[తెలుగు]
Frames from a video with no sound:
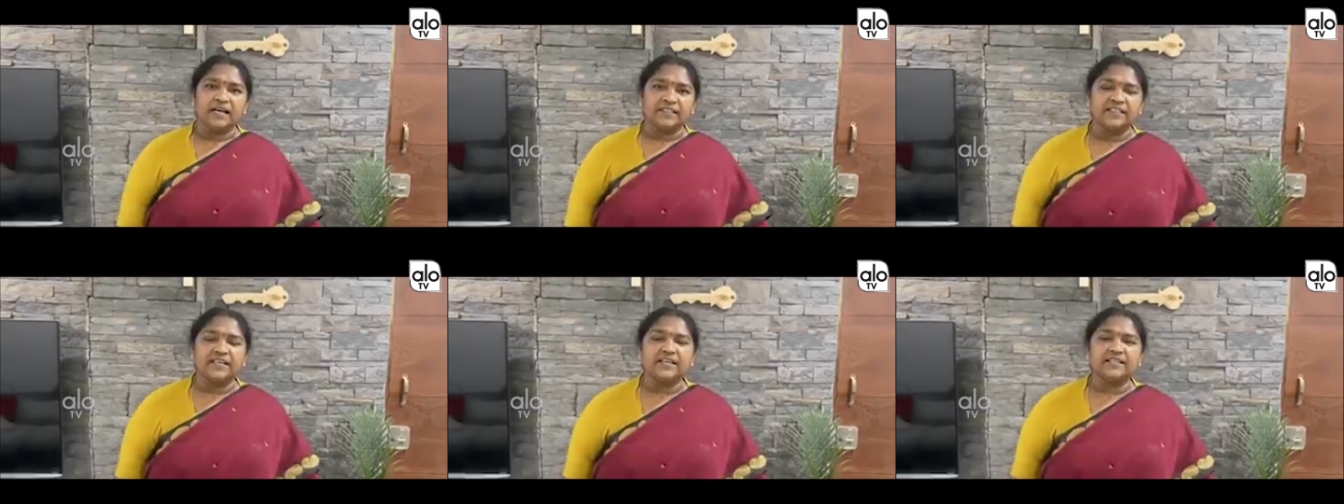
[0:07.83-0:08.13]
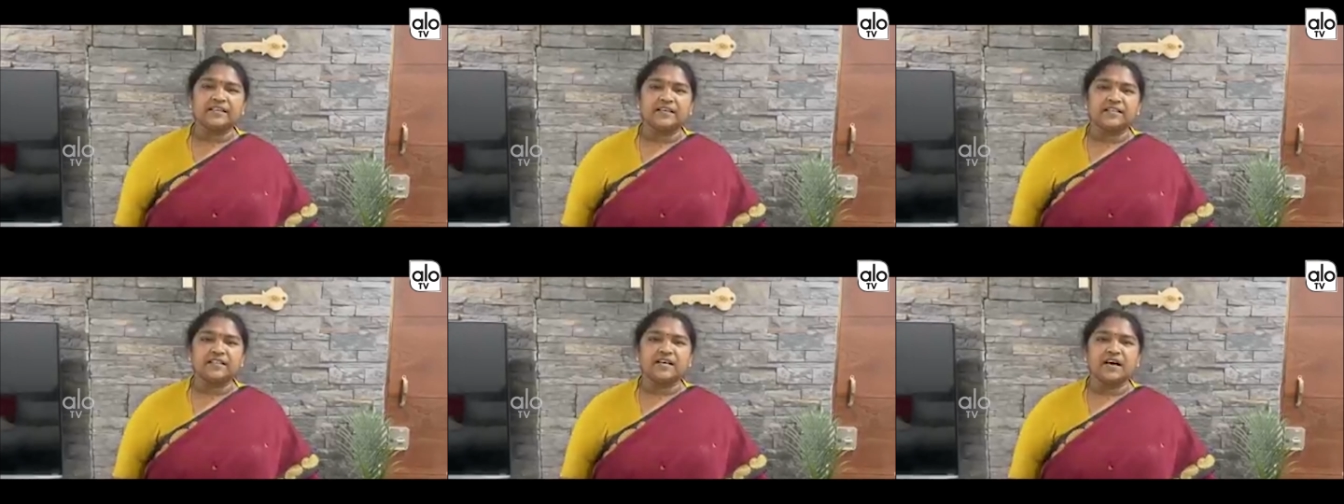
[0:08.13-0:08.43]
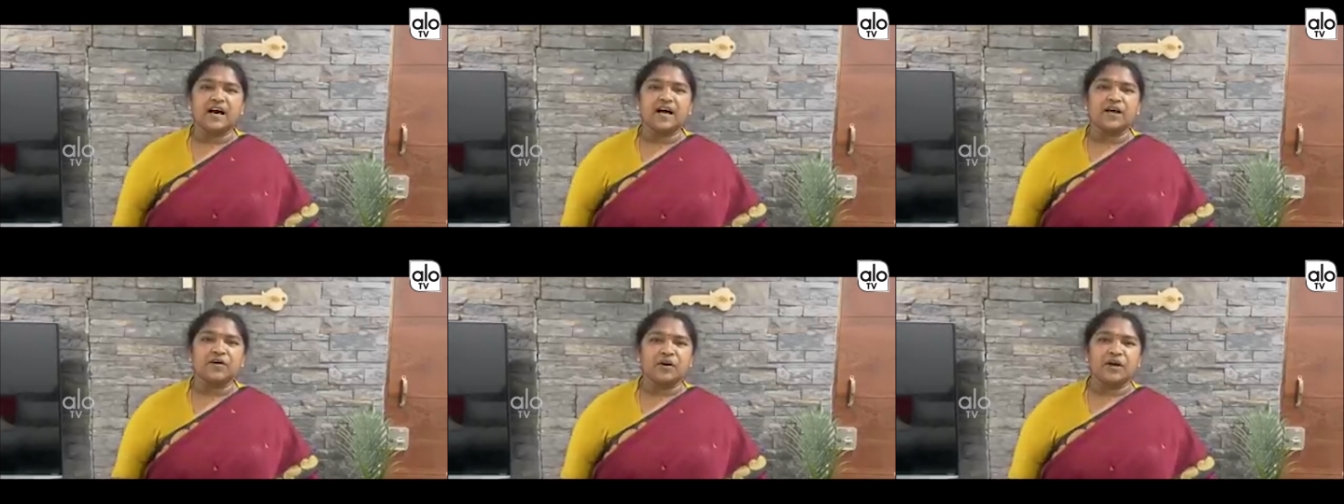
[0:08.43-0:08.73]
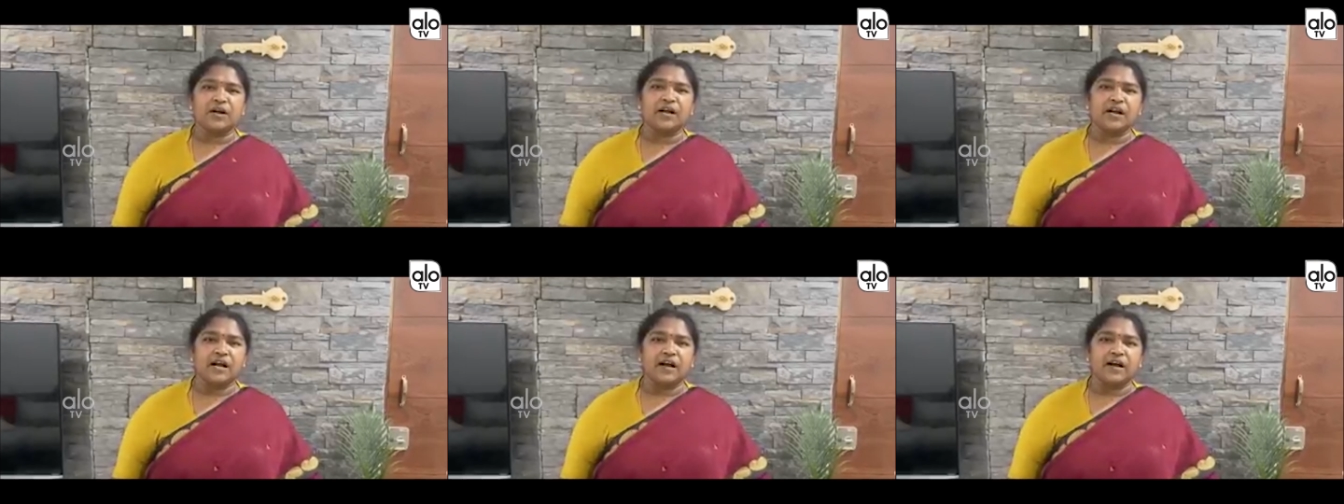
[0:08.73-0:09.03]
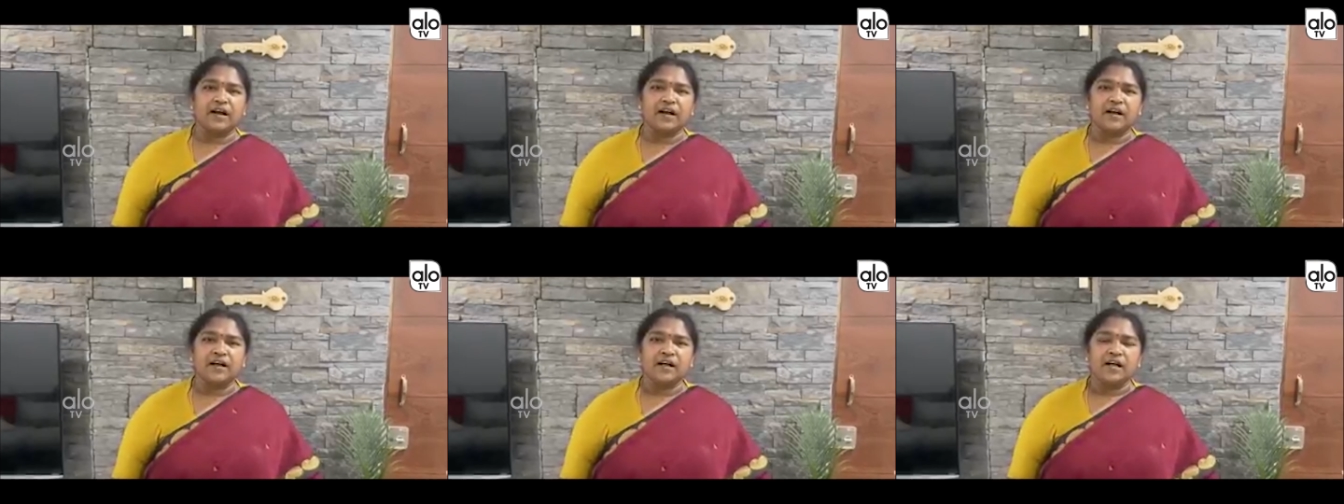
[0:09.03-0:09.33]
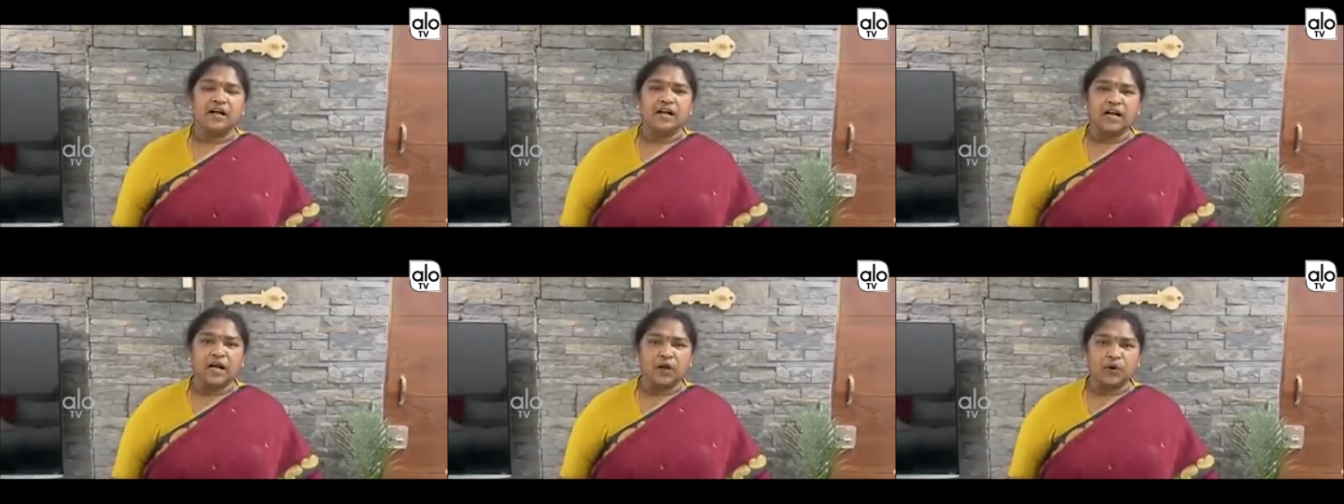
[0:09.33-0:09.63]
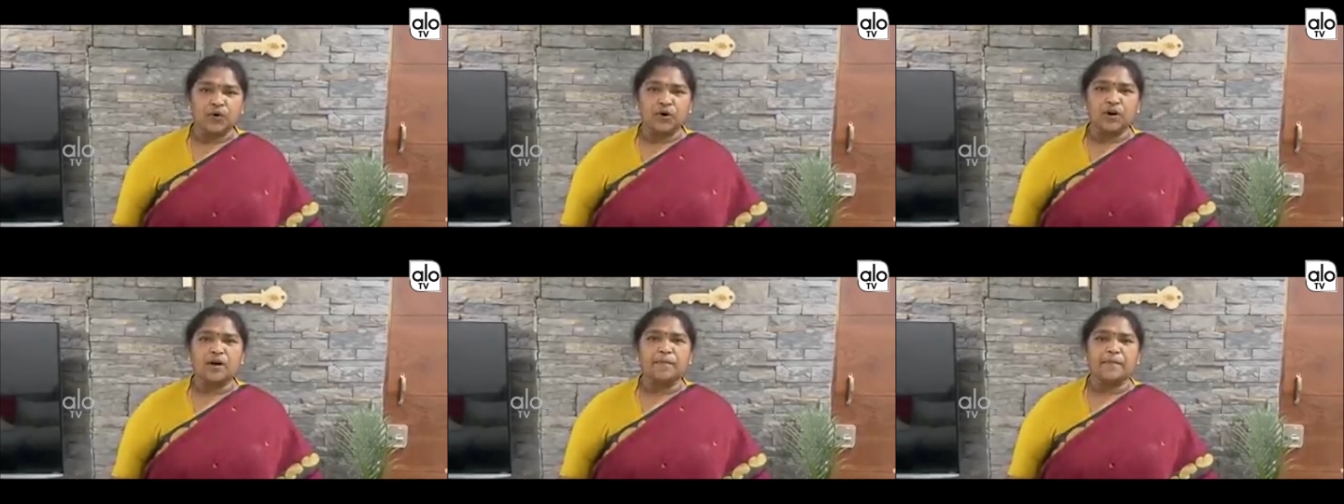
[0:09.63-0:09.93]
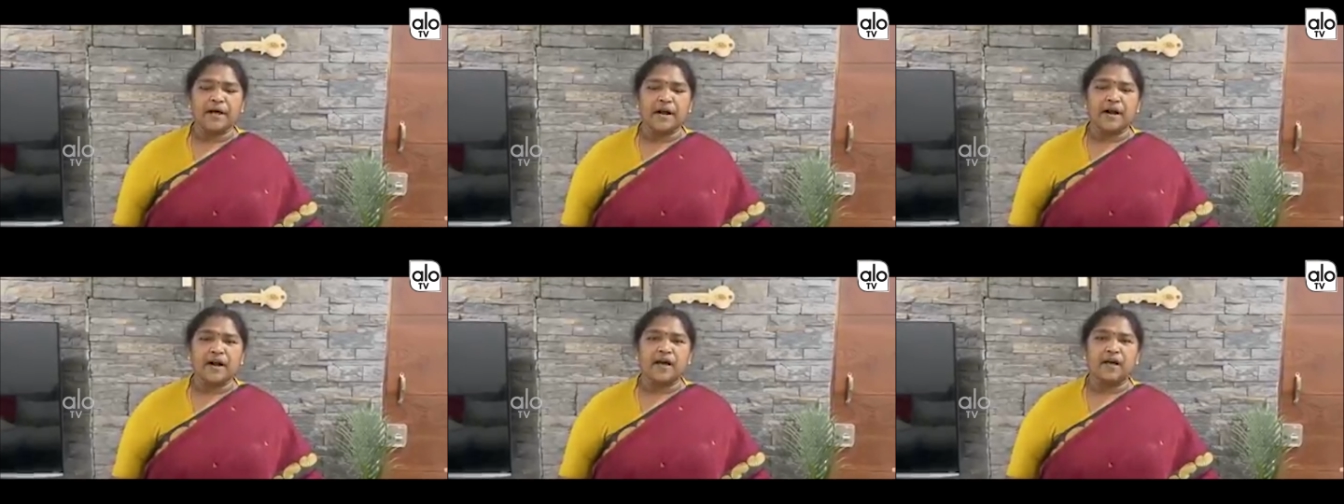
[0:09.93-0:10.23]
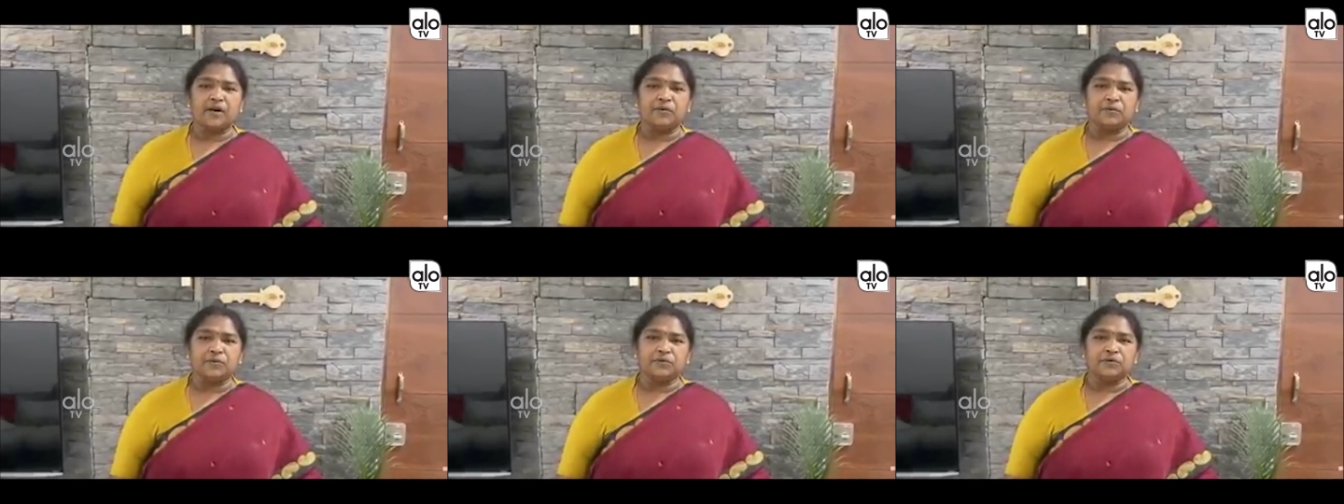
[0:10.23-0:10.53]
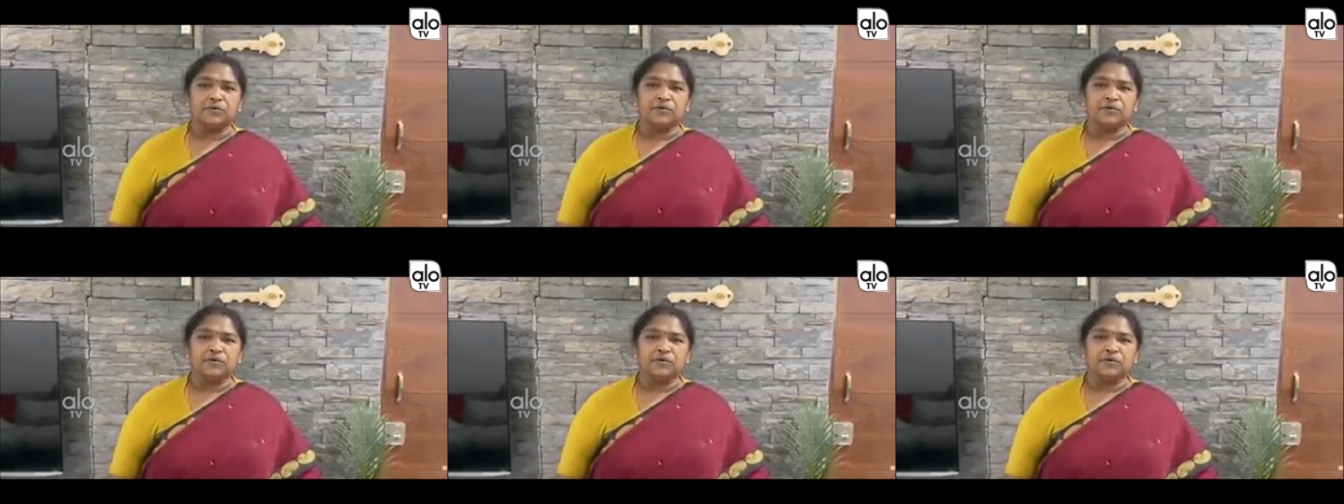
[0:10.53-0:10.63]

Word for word: అత్యంత దారుణంగా కరోనా మరణాలు